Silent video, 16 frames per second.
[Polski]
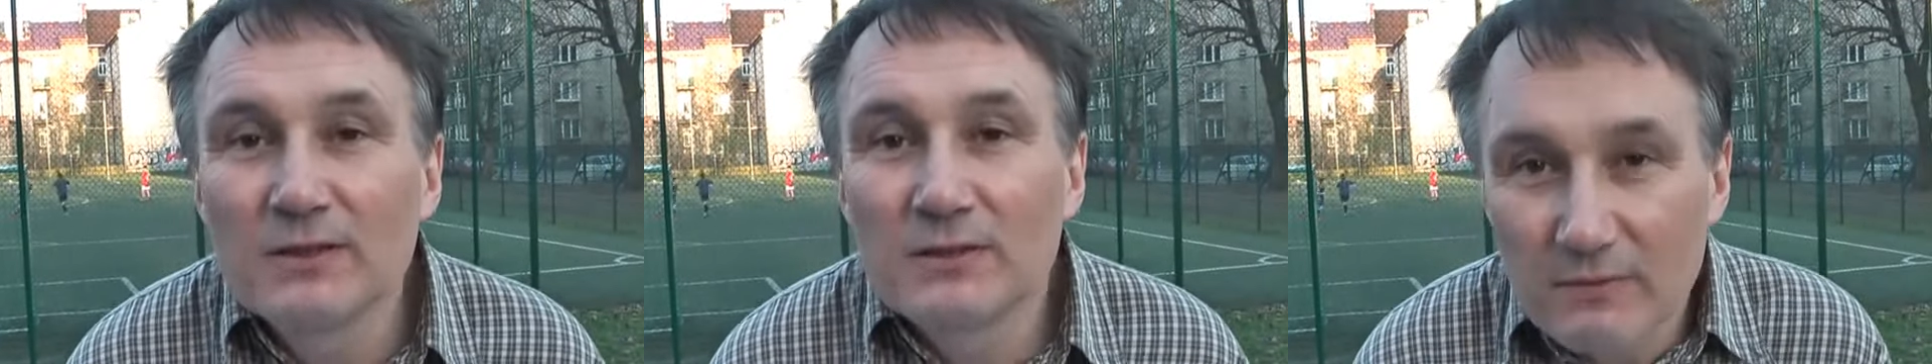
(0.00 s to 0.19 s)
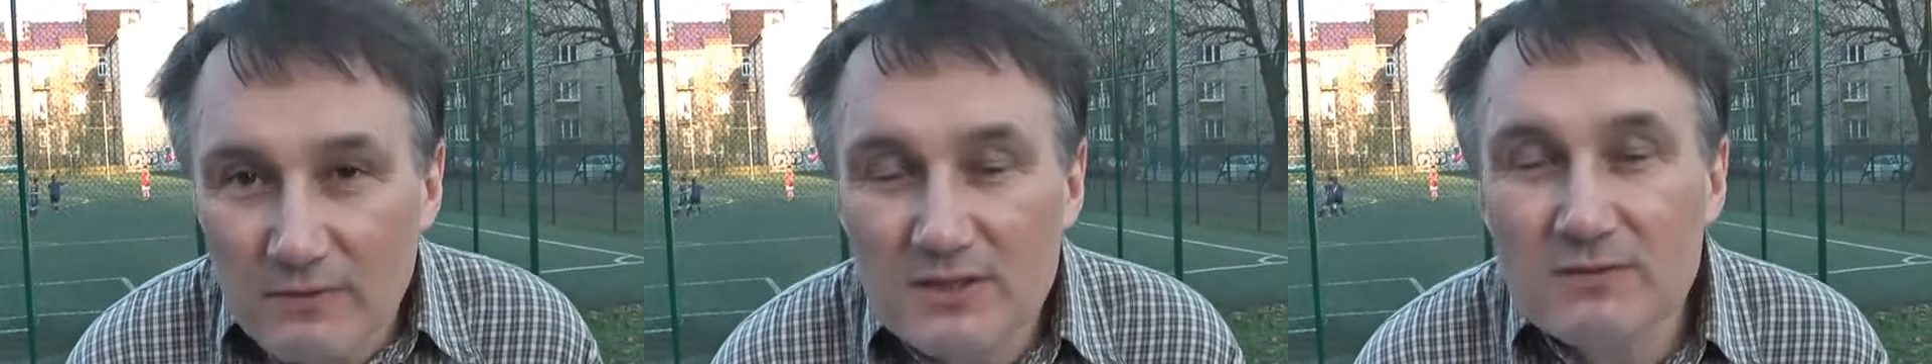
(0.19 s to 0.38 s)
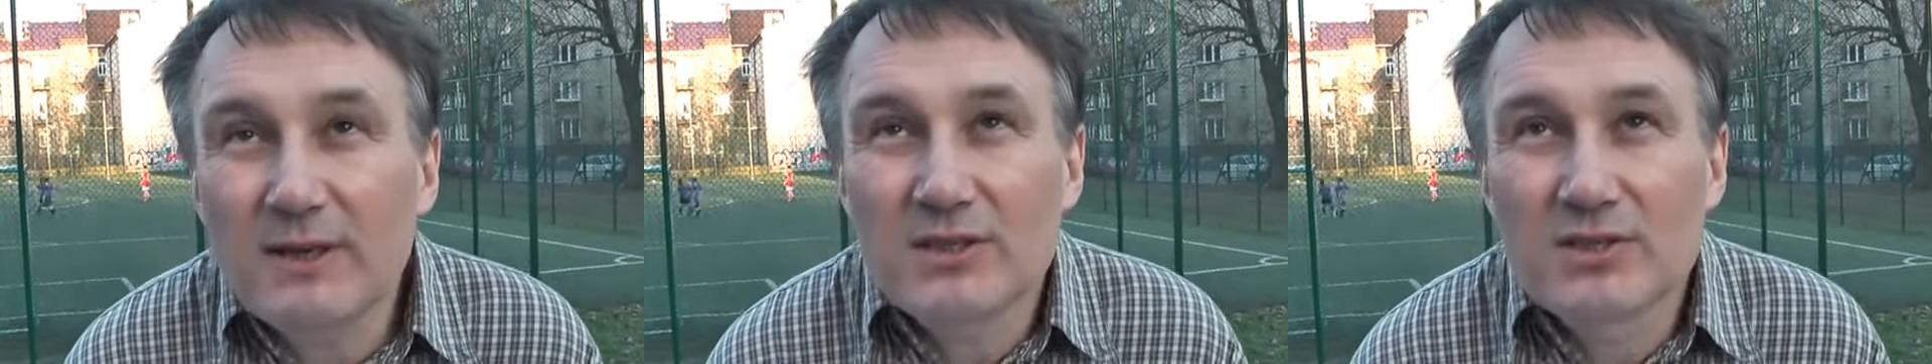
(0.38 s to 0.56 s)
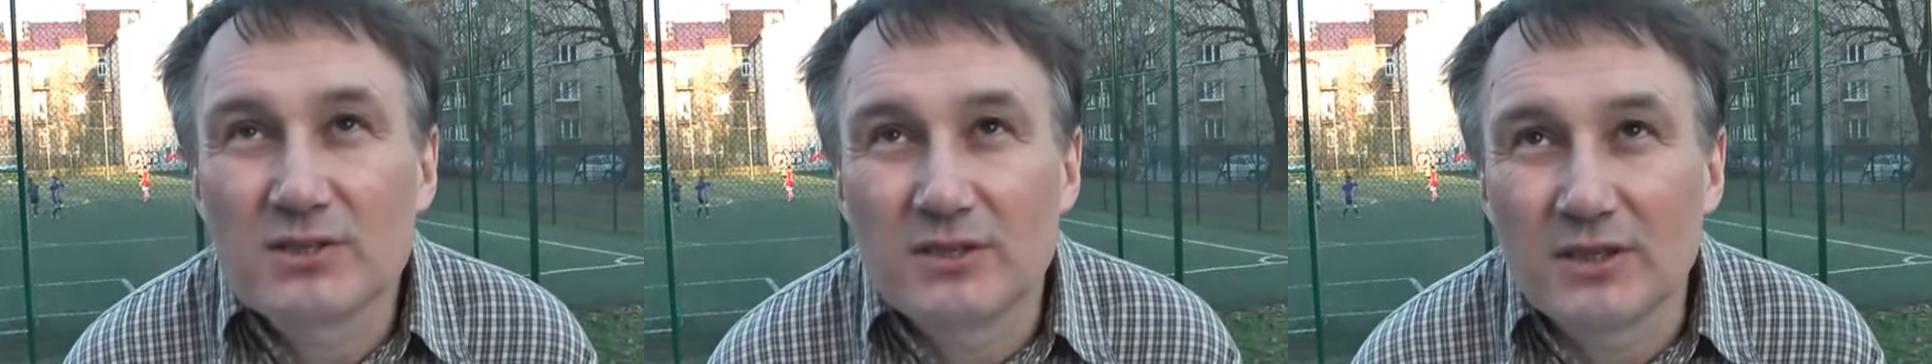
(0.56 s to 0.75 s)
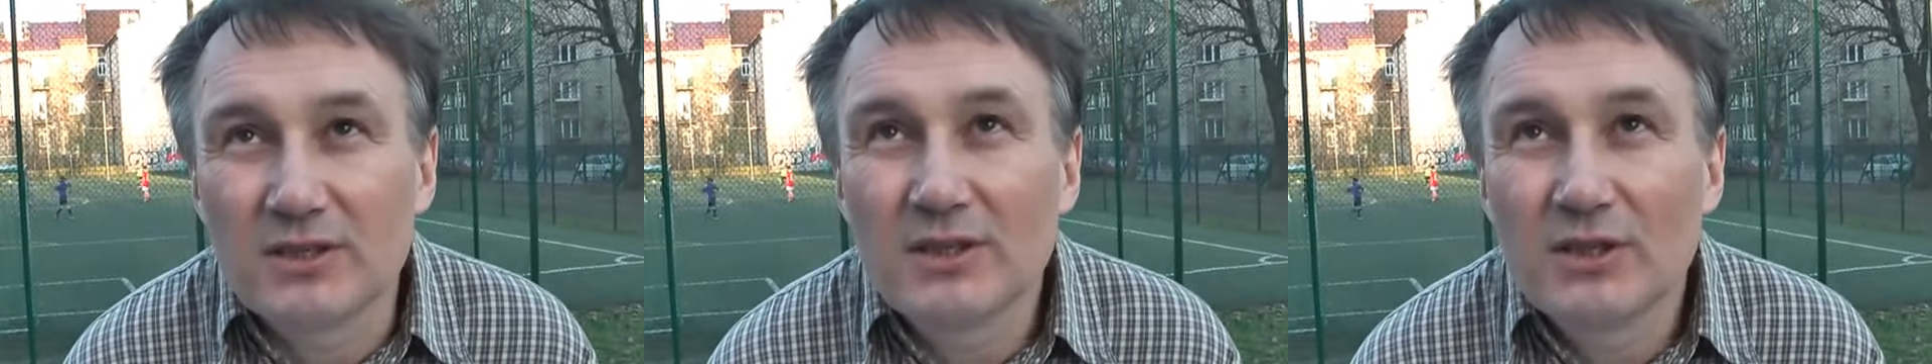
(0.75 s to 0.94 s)
No więc
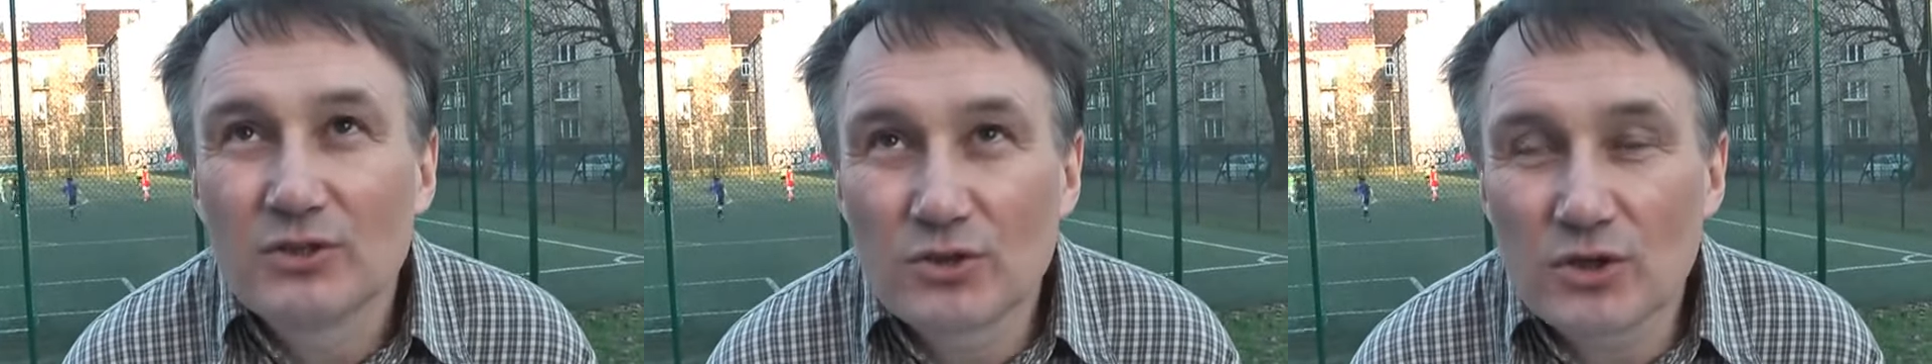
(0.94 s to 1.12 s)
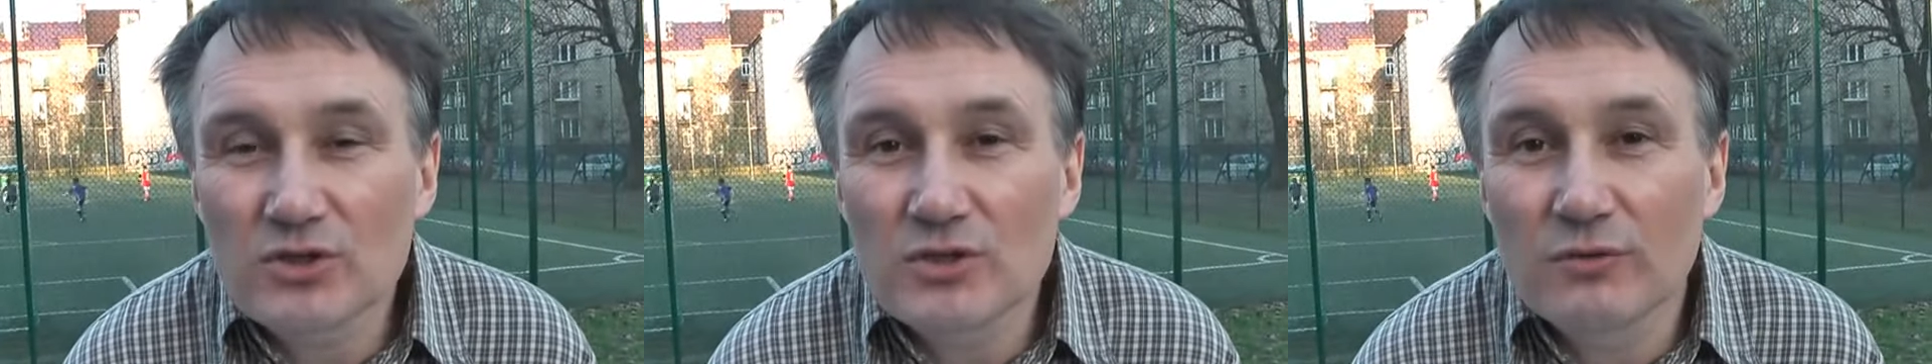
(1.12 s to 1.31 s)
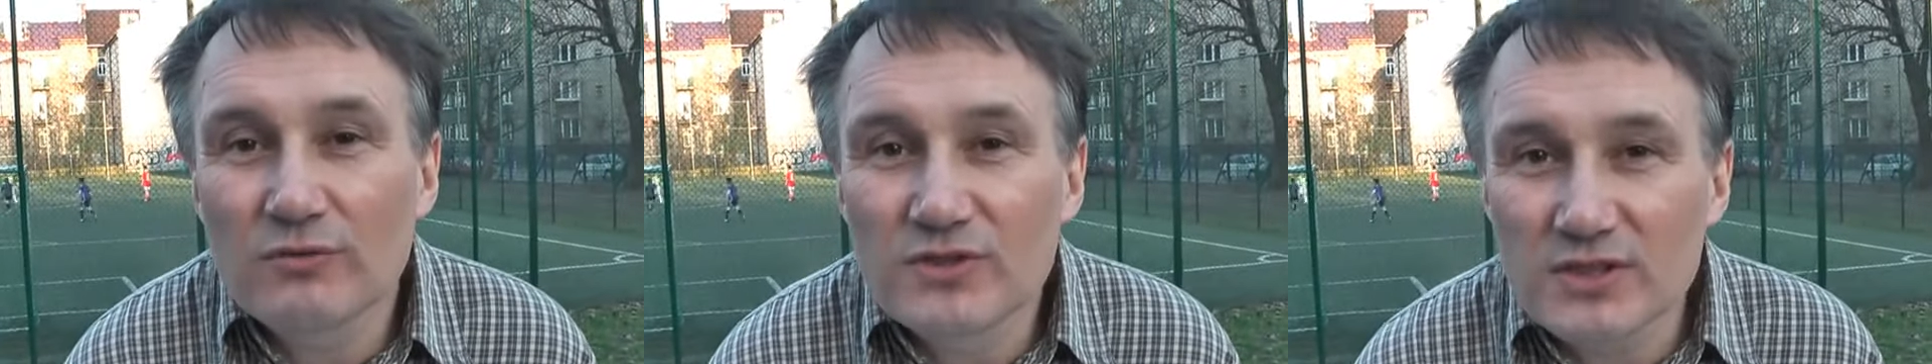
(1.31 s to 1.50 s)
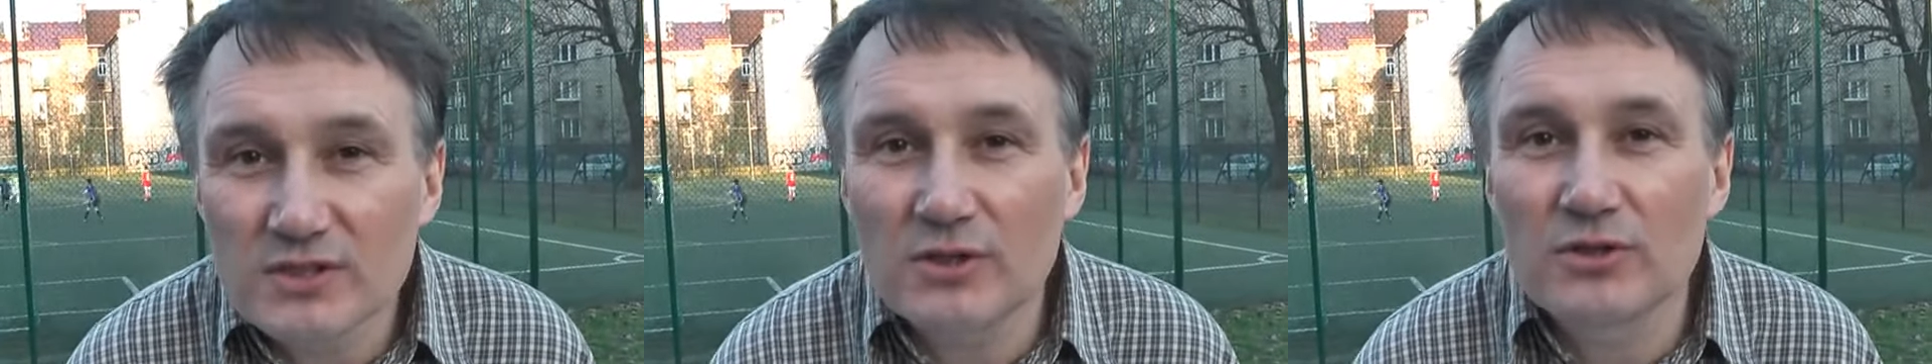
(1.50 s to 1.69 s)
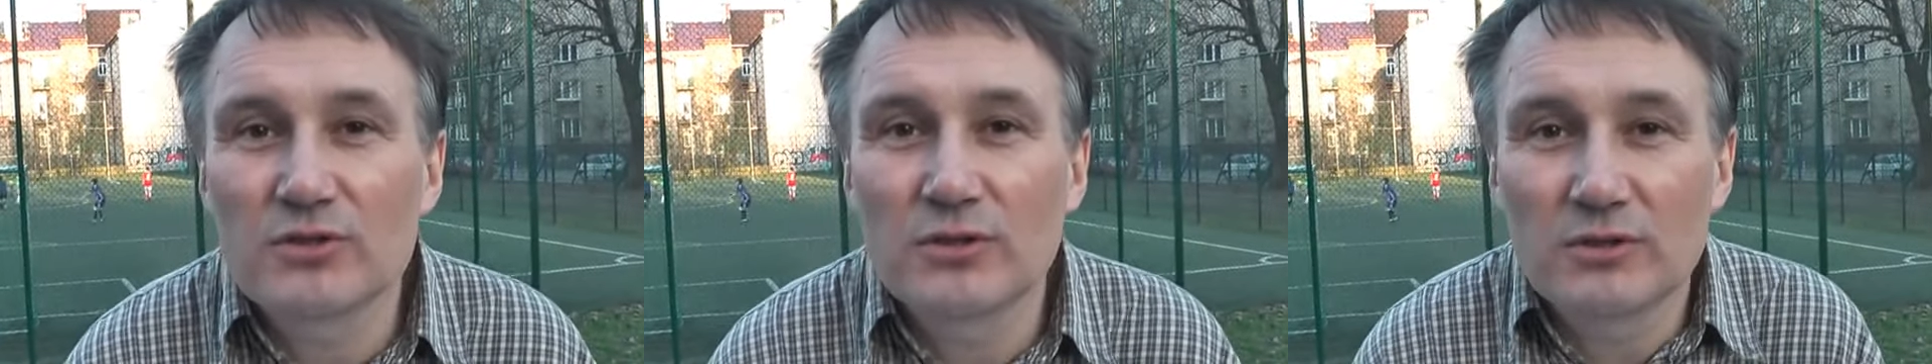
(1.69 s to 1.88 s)
właśnie, to są
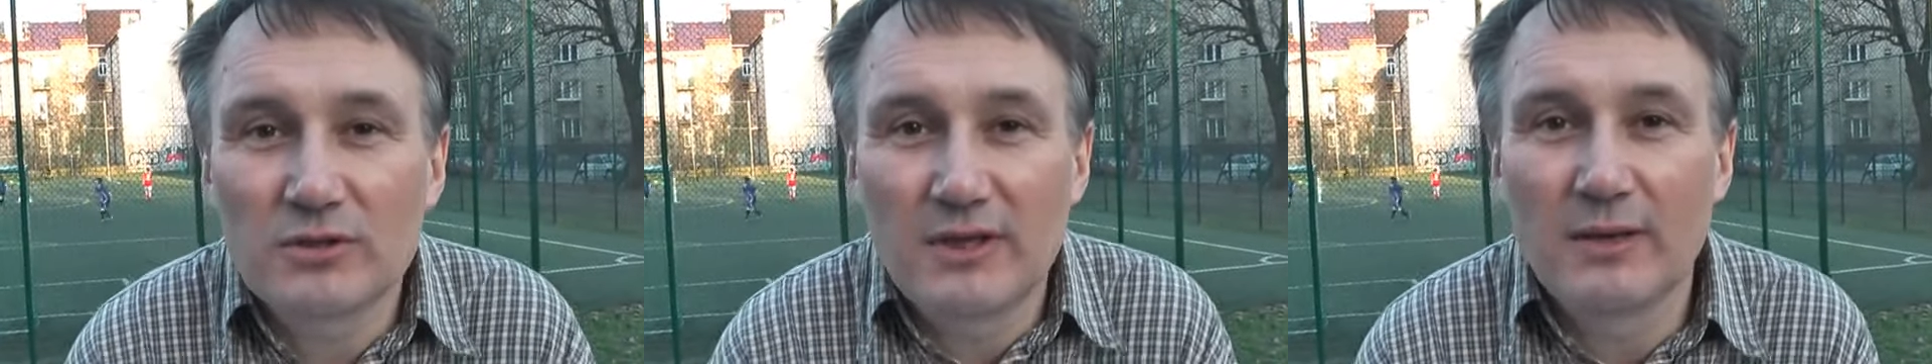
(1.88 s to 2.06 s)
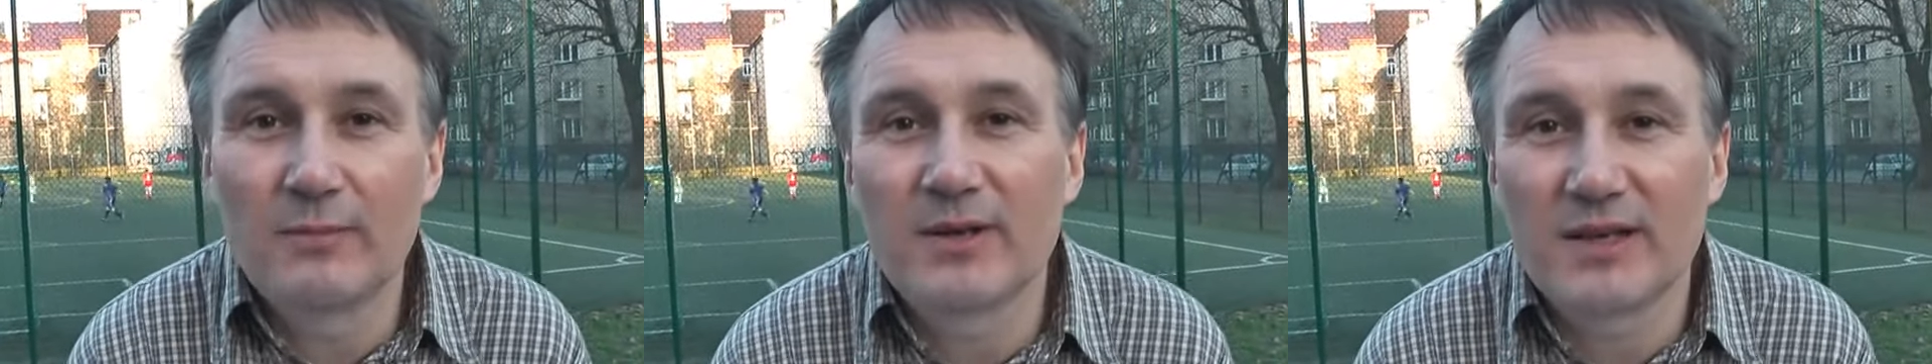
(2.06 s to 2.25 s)
wszystko środki